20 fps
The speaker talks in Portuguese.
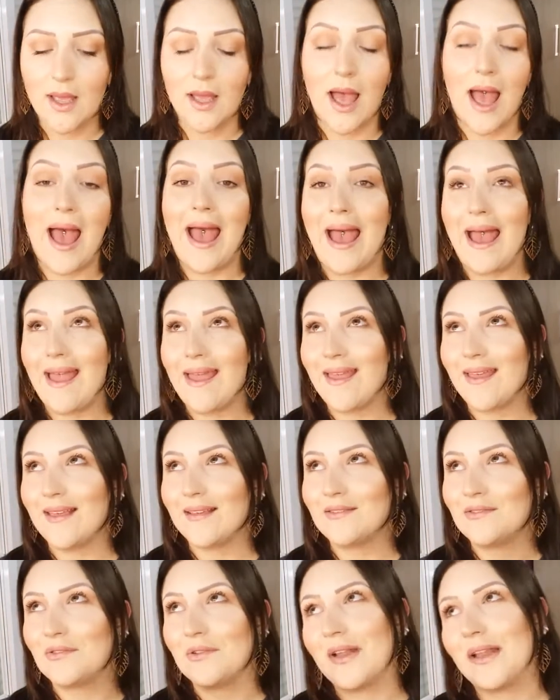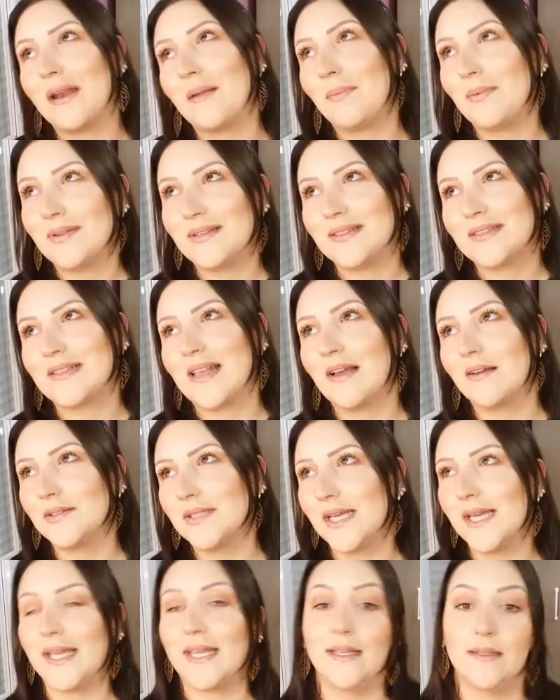Ai, a Juliana puxa saco
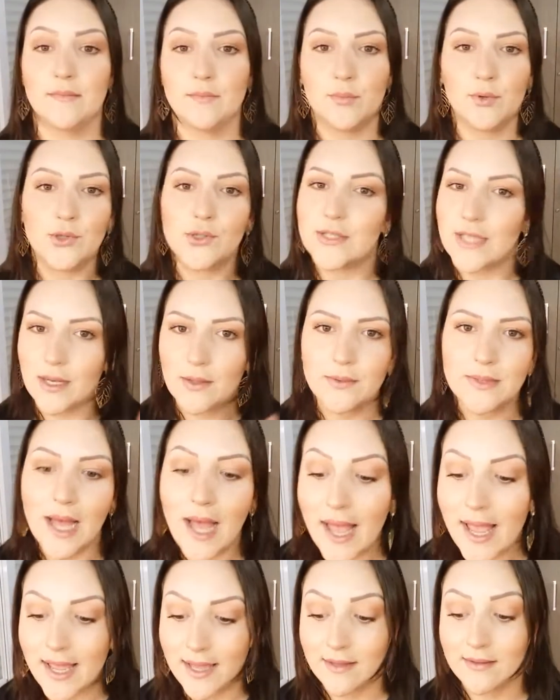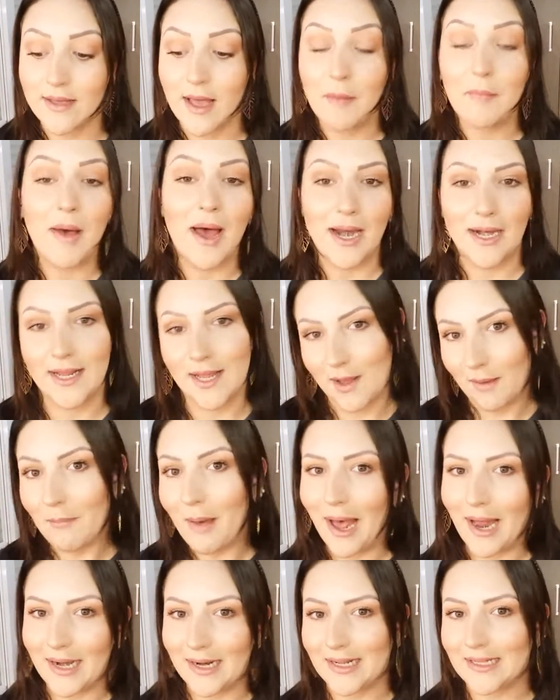da Rei. Puxa saco da Rei. A marca é a
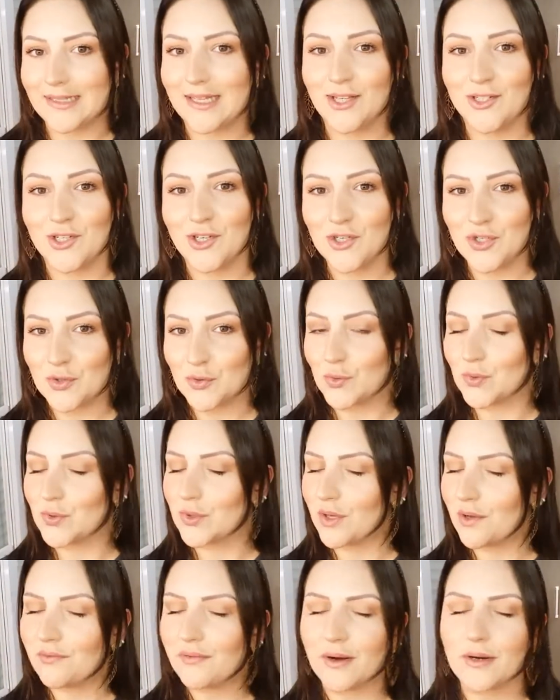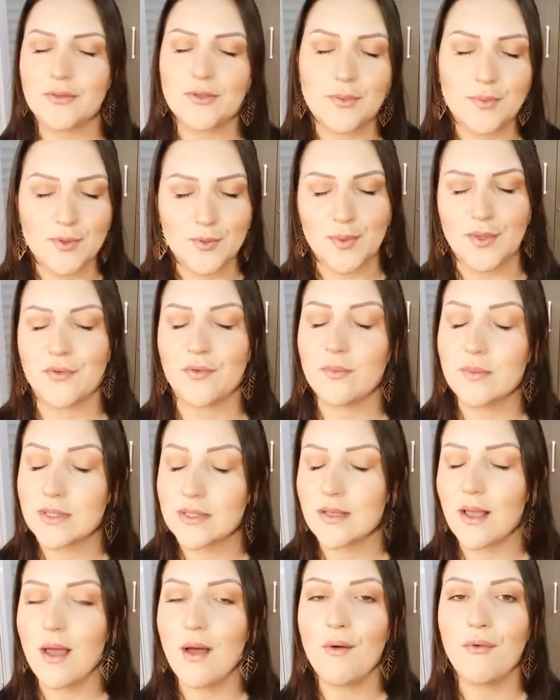marca, tá, gente? Tudo que eu falo sobre os
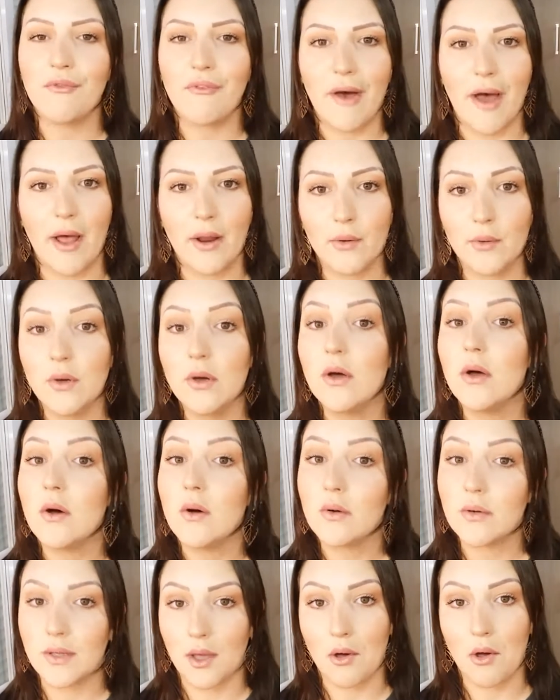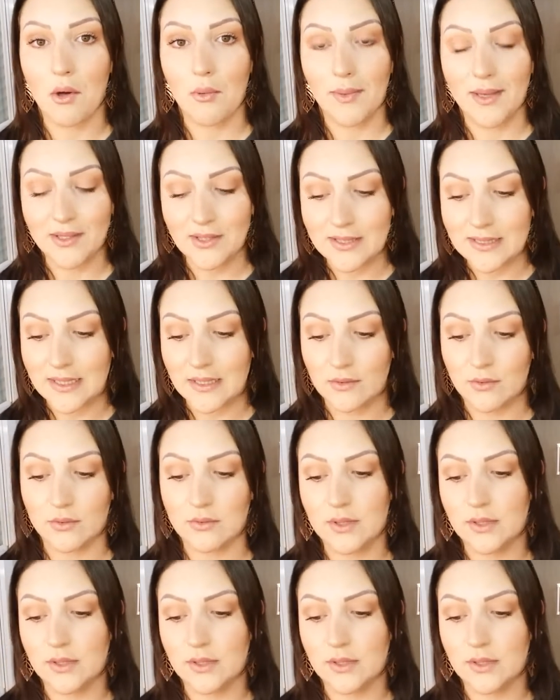perfumes, eu falo o que eu realmente sinto.